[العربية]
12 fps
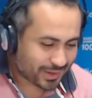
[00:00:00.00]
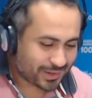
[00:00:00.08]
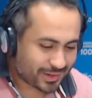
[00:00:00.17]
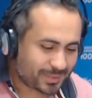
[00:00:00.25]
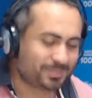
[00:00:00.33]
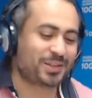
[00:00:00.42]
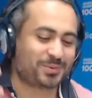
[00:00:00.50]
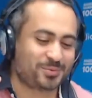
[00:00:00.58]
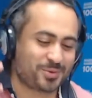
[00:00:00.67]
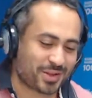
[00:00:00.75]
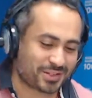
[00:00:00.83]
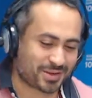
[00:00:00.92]
نبتسموا
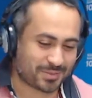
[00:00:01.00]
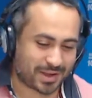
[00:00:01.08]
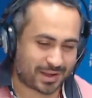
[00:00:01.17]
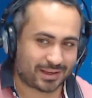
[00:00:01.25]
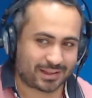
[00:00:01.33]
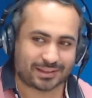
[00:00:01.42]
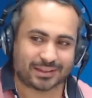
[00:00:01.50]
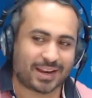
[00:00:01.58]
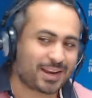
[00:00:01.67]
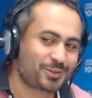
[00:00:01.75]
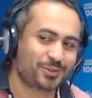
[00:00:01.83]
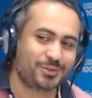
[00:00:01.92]
يا جماعه
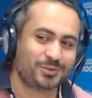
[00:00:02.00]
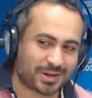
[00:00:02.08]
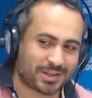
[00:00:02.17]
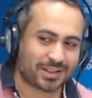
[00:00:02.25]
نرجعوا بعد